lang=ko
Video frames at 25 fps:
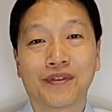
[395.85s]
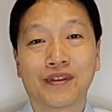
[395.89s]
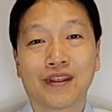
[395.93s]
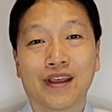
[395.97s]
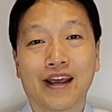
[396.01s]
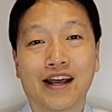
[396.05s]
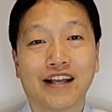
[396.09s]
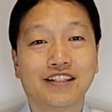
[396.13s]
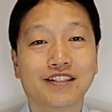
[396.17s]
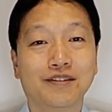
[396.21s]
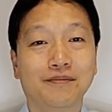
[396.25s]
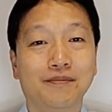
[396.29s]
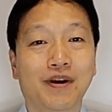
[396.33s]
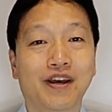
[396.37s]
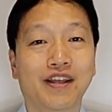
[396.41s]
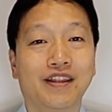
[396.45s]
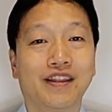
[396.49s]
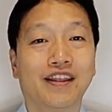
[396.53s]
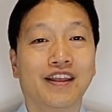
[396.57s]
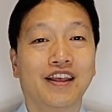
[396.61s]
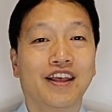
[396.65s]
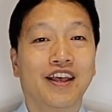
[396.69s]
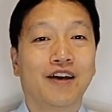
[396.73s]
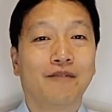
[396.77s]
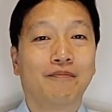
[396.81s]

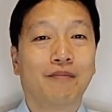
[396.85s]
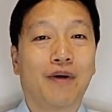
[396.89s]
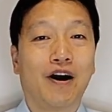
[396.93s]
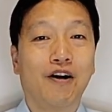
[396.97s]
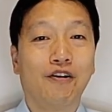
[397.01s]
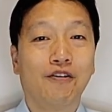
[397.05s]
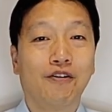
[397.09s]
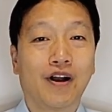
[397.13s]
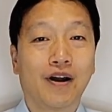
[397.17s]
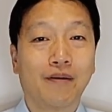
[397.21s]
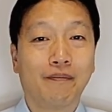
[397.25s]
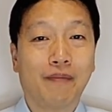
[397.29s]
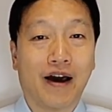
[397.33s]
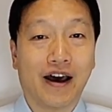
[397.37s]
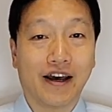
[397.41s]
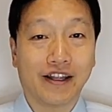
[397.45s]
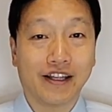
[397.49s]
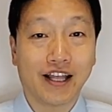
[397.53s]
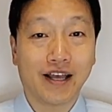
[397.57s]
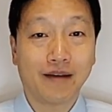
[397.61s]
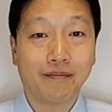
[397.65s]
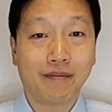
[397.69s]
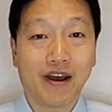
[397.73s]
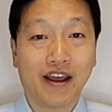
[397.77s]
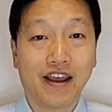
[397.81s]
하지만 바울과
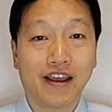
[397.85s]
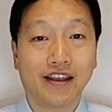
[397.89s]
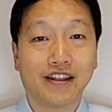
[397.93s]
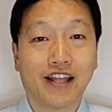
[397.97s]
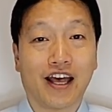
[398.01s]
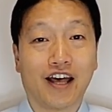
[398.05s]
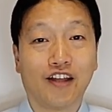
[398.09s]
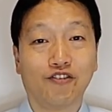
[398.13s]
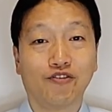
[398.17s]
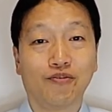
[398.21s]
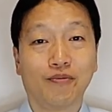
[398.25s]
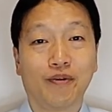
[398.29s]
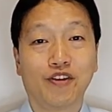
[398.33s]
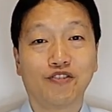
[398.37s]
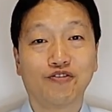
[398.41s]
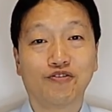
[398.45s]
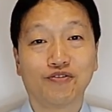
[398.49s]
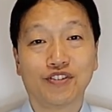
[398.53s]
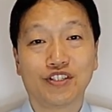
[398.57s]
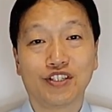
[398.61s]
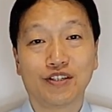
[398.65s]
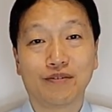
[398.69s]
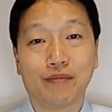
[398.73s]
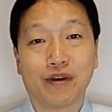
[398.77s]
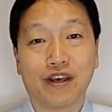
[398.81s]
바나바의 나눔의
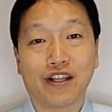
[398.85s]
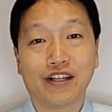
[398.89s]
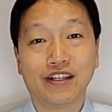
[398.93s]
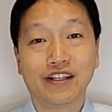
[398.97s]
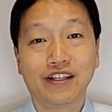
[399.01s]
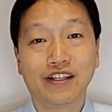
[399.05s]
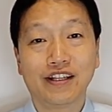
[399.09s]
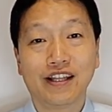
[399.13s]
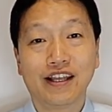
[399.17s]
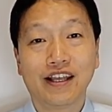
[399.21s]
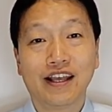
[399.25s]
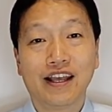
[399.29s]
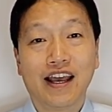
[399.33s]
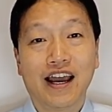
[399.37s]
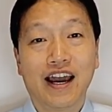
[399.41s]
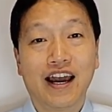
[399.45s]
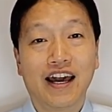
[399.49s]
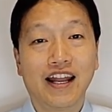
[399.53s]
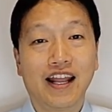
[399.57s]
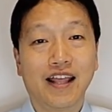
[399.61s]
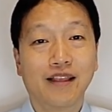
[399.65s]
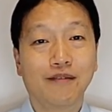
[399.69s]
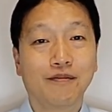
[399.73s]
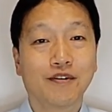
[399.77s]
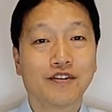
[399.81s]
중심에는
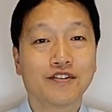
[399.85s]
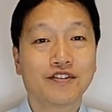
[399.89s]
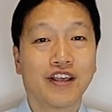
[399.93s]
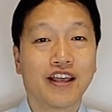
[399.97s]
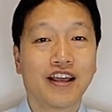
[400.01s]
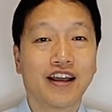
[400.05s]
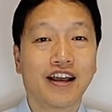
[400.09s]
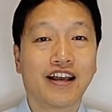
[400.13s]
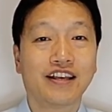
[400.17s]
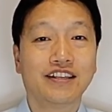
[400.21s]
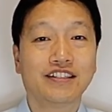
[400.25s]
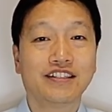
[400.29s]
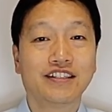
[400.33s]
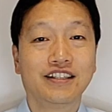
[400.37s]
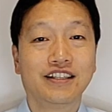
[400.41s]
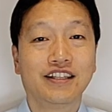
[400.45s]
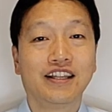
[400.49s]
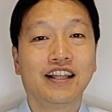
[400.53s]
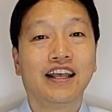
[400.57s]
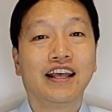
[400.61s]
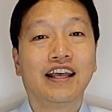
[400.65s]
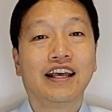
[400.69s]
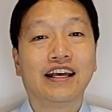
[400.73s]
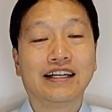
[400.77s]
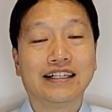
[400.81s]
하나님께서
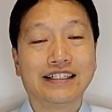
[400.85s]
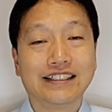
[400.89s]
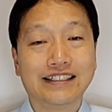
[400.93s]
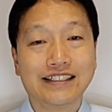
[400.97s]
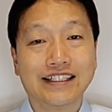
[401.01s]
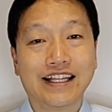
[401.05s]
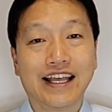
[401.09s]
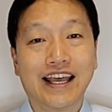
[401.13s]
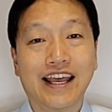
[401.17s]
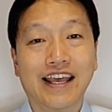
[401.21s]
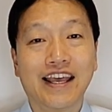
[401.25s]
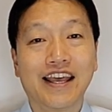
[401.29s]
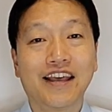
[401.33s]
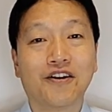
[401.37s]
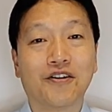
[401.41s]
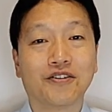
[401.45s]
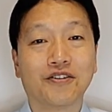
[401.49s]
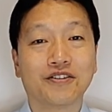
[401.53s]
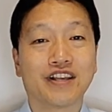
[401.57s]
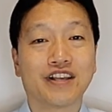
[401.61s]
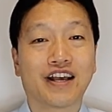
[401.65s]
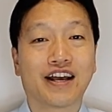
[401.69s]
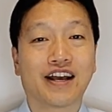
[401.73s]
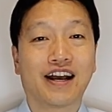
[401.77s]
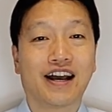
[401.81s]
행하신 은혜의
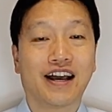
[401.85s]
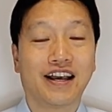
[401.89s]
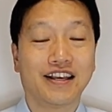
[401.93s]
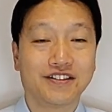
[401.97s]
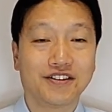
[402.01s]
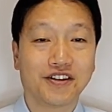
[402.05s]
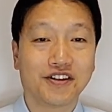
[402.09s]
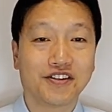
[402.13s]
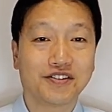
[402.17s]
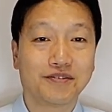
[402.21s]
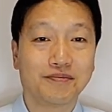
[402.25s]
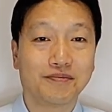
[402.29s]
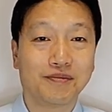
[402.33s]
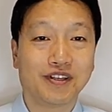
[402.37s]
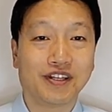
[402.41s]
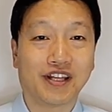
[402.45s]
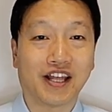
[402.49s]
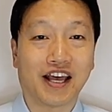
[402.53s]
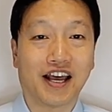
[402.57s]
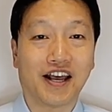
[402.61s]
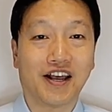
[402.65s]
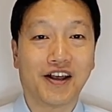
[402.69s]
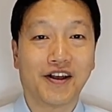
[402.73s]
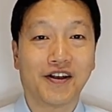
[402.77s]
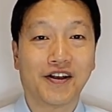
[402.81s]
역사가
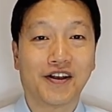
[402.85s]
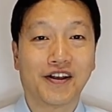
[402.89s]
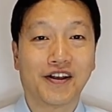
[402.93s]
있었습니다.